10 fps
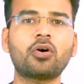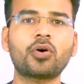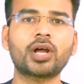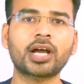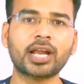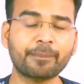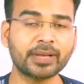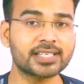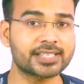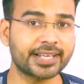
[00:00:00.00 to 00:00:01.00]
और अगर आप
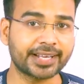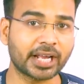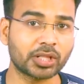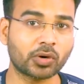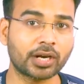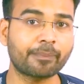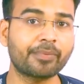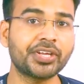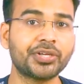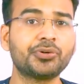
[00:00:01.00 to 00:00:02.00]
इस सेल के दौरान
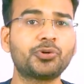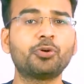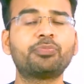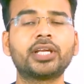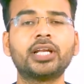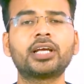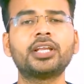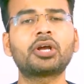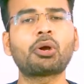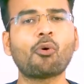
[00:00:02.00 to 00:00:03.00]
अपने यूट्यूब चैनल के
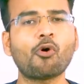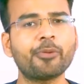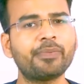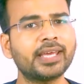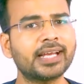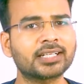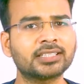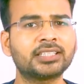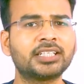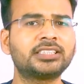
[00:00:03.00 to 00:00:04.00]
लिए कोई भी
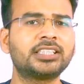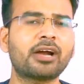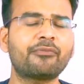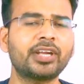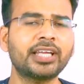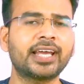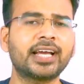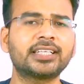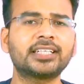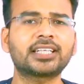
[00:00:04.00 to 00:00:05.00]
एक्सेसरीज या फिर
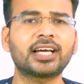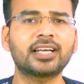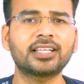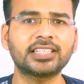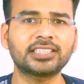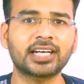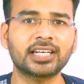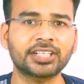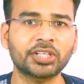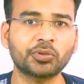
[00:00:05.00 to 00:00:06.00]
गैजेट खरीदना
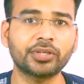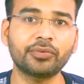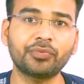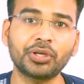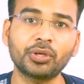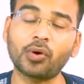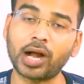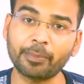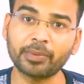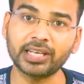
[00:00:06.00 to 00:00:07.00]
चाहते हैं तो ये वीडियो
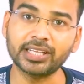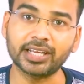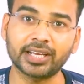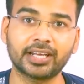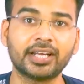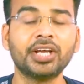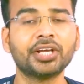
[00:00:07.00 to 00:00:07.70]
आपके लिए है